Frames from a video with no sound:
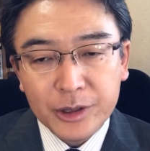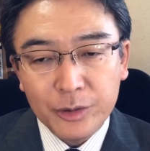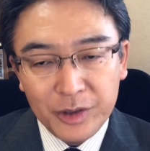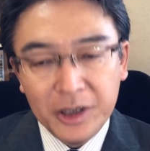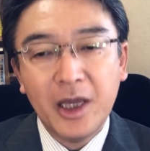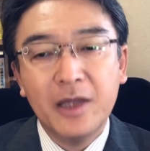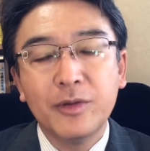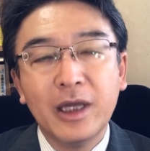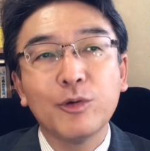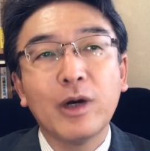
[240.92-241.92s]
の意
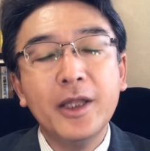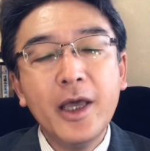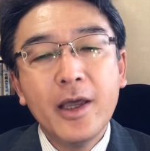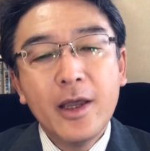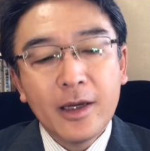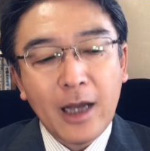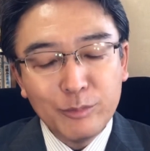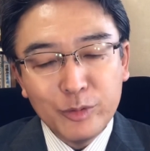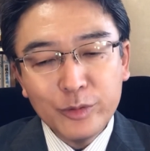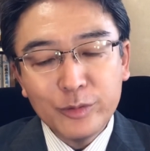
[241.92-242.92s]
見だとかね、
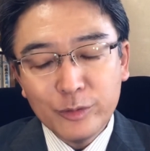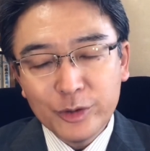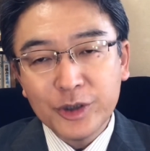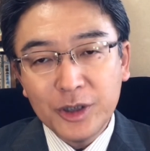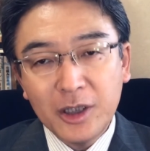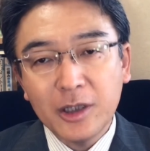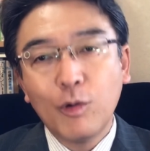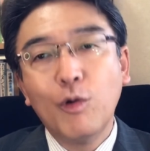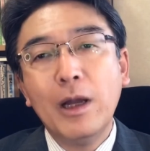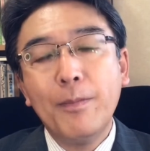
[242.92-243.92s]
株主に
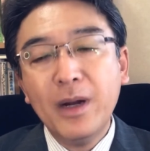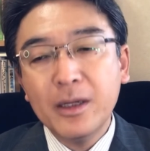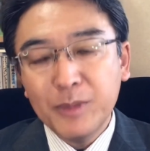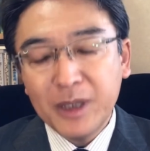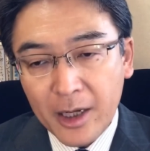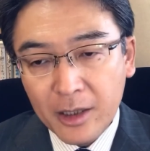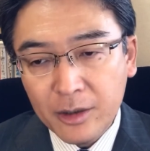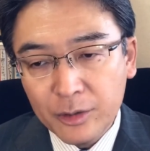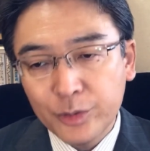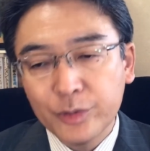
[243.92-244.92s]
こうやっぱり見られ
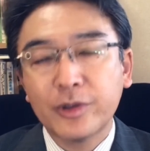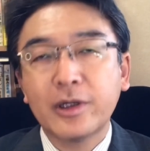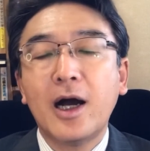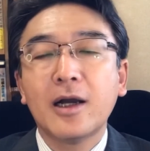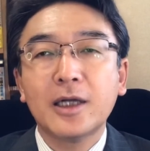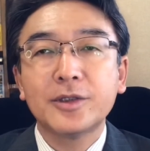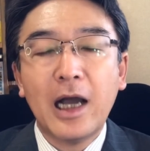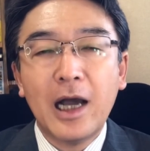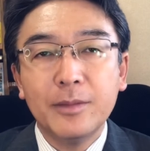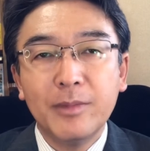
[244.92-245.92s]
てるという感覚
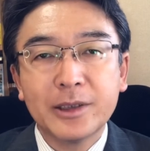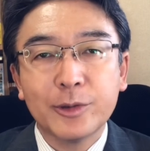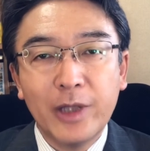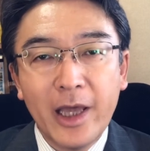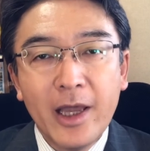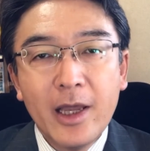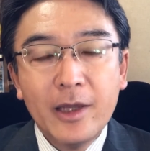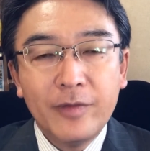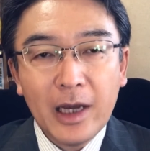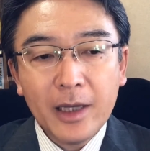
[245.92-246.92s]
がありますので、
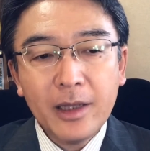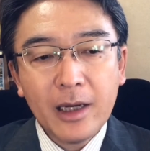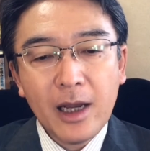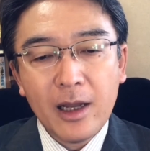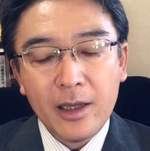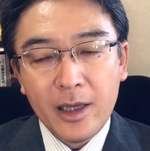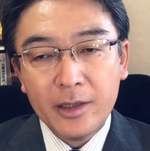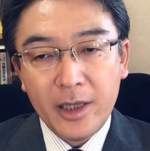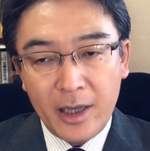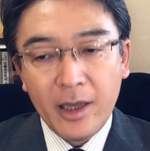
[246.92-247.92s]
なかなか
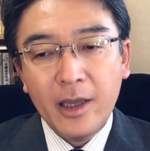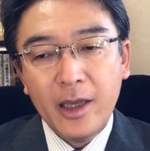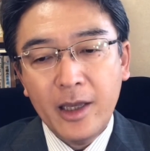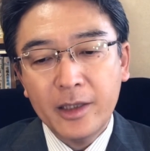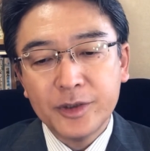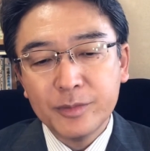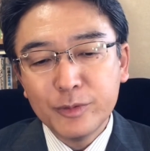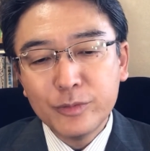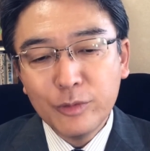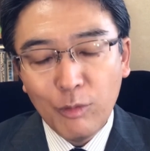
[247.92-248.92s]
ね自
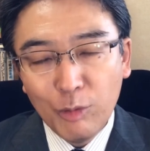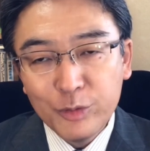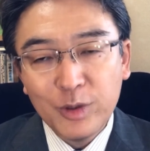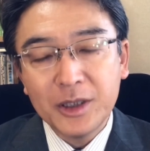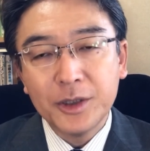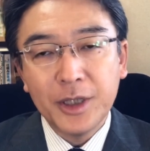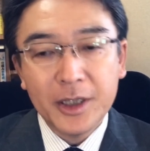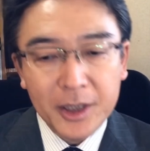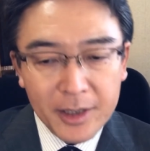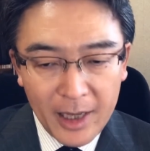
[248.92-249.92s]
分の思ったようにで
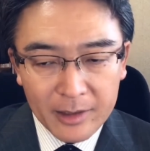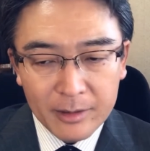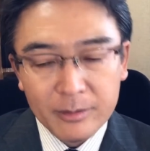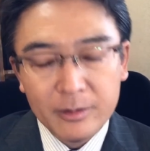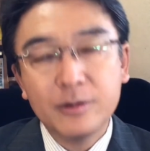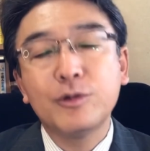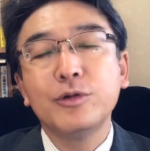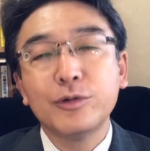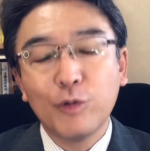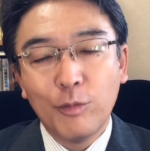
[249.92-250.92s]
きないと
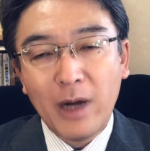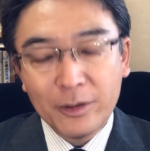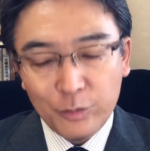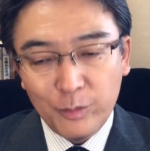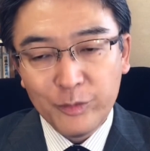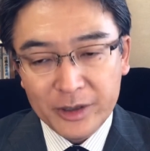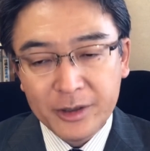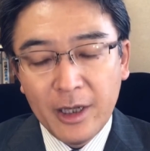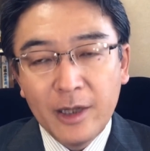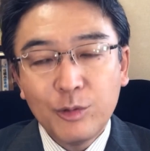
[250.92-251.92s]
いうところもあると思うんで
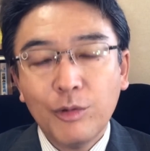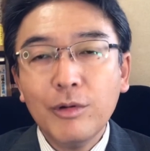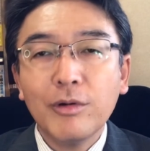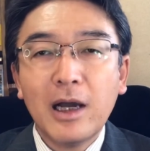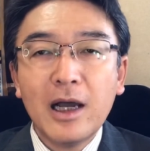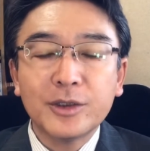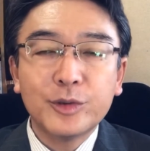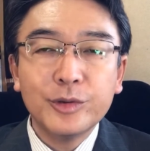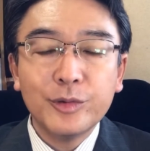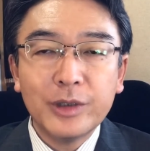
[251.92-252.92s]
す。ところが
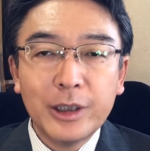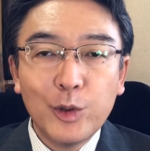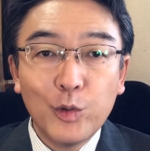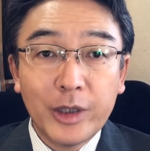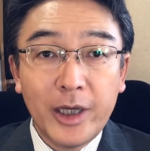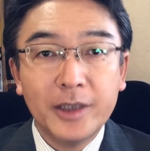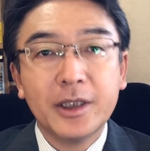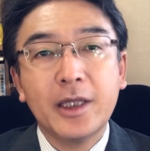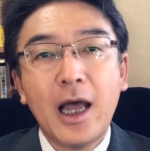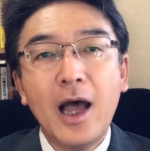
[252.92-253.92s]
中小企業経営
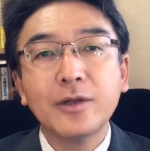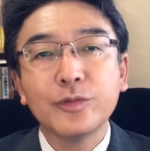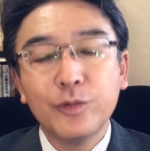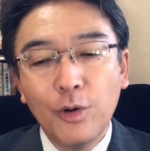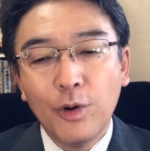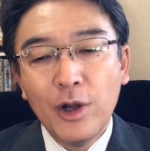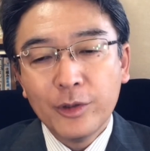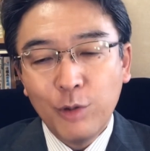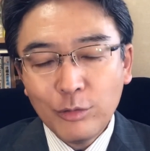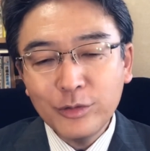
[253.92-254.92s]
者であると、
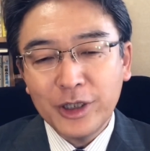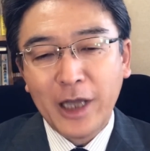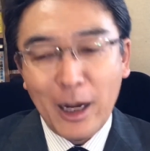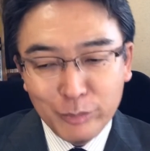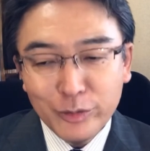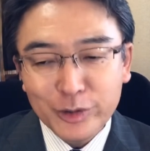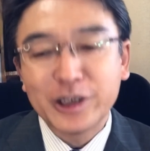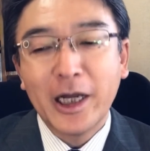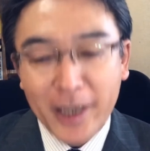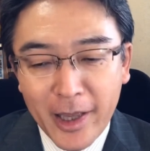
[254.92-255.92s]
特に株
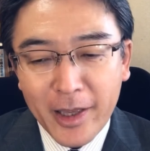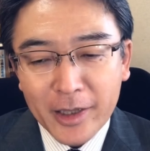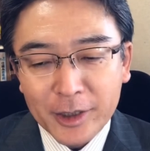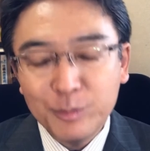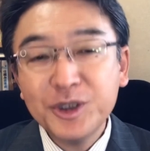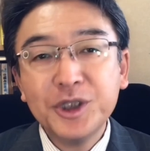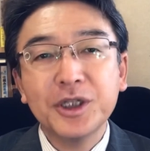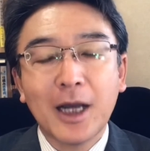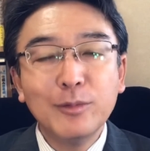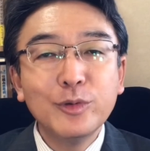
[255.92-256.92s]
主がね、厳し
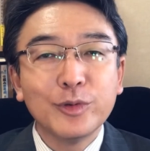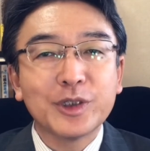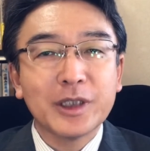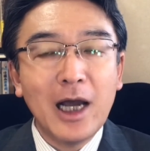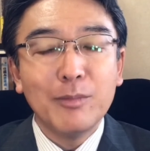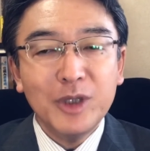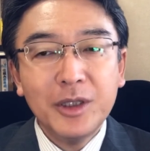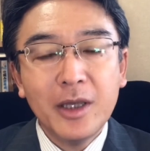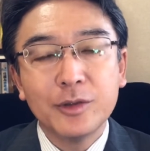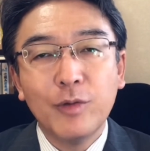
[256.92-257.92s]
い株主が見
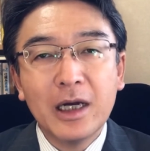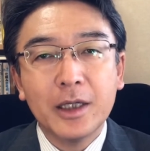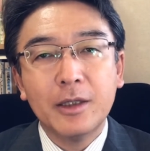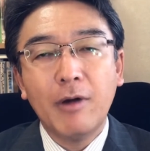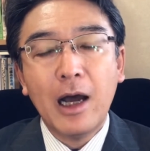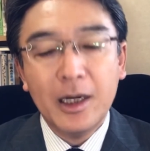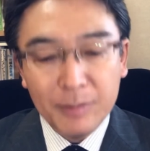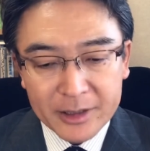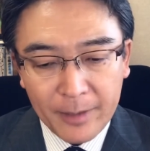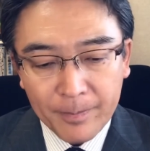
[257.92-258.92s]
ているわけではあり
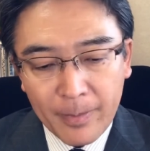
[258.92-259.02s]
ません。